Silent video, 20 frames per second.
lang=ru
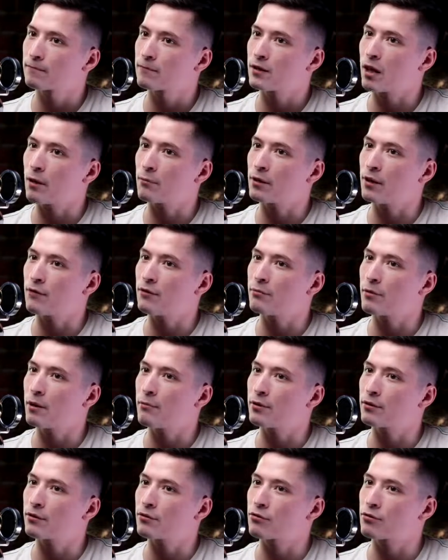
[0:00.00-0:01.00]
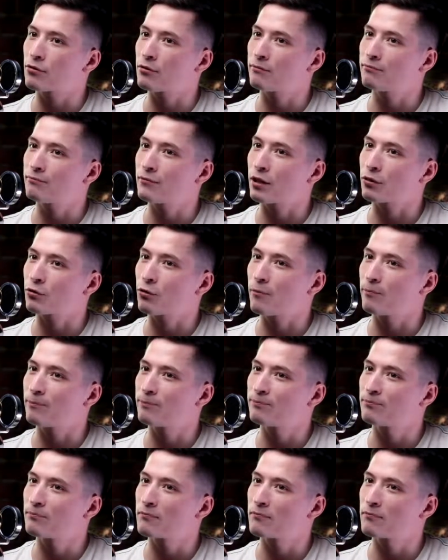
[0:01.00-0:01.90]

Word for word: Там главный момент еще, Артем.